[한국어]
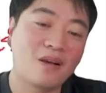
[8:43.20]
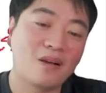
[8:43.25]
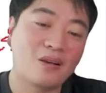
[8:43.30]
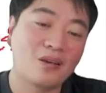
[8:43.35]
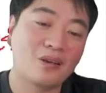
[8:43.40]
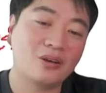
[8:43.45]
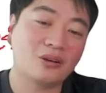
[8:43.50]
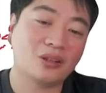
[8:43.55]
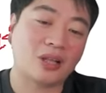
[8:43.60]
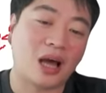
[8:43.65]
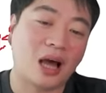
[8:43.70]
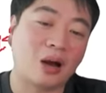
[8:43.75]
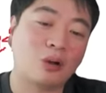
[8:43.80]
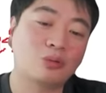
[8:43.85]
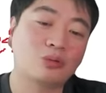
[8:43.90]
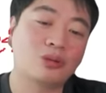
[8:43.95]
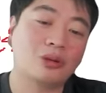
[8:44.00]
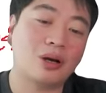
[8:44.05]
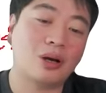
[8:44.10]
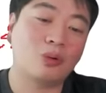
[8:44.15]
이거 다
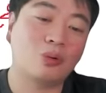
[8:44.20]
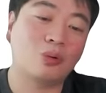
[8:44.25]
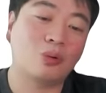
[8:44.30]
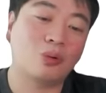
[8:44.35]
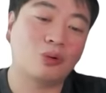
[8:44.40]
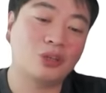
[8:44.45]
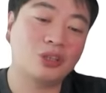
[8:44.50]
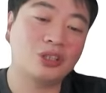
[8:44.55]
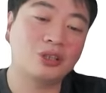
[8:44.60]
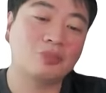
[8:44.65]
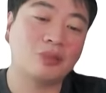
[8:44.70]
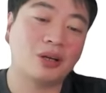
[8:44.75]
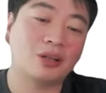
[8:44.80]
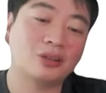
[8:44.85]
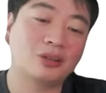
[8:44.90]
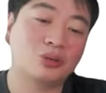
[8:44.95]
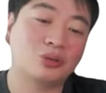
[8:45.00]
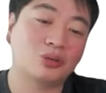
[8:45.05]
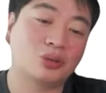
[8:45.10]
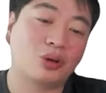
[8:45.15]
구성하고
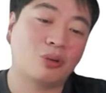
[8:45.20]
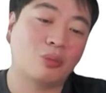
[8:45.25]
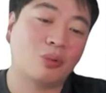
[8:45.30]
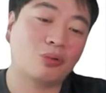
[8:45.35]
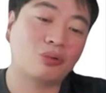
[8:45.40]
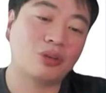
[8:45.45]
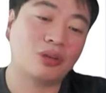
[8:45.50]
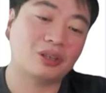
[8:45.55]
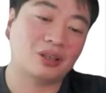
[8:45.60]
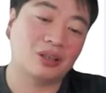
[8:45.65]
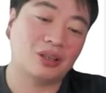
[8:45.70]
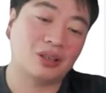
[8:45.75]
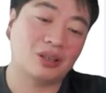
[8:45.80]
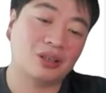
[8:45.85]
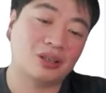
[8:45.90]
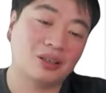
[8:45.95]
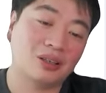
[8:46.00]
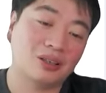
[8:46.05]
20만원치 저거 못 사잖아